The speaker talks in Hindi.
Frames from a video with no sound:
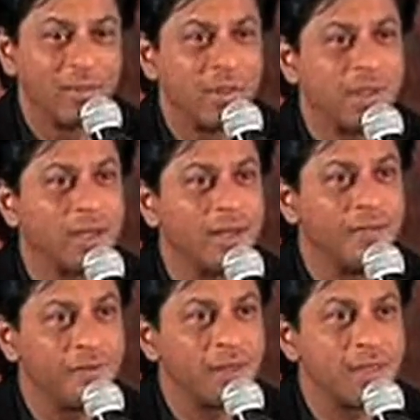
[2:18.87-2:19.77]
कोई
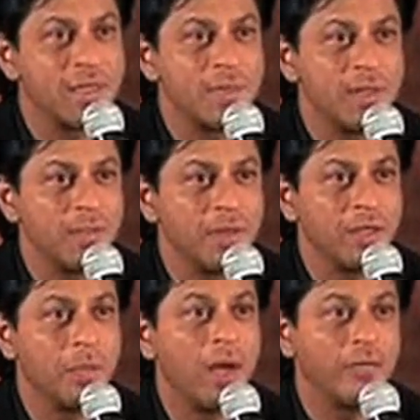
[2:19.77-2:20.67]
तकलीफ़ है किसी भी
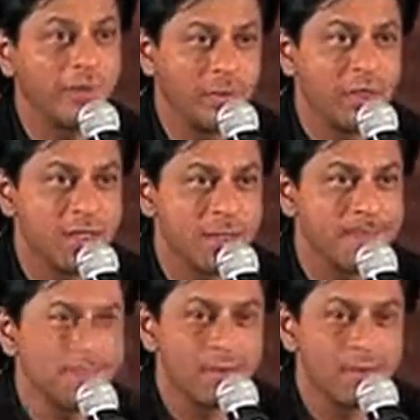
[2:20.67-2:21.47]
भेदभाव की वजह से